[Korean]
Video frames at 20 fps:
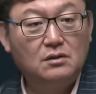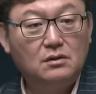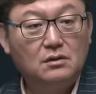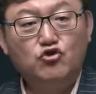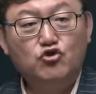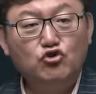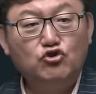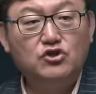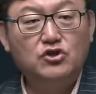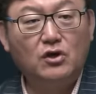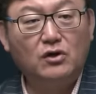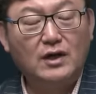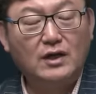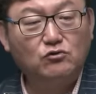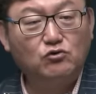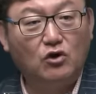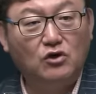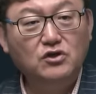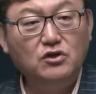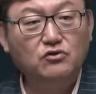
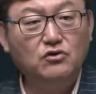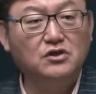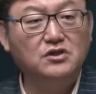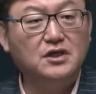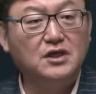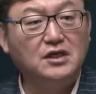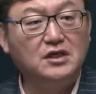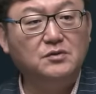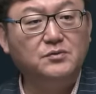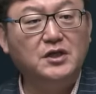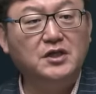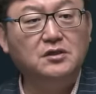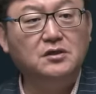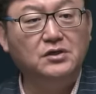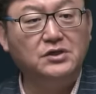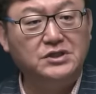류철환 권익위원장 이름이 있는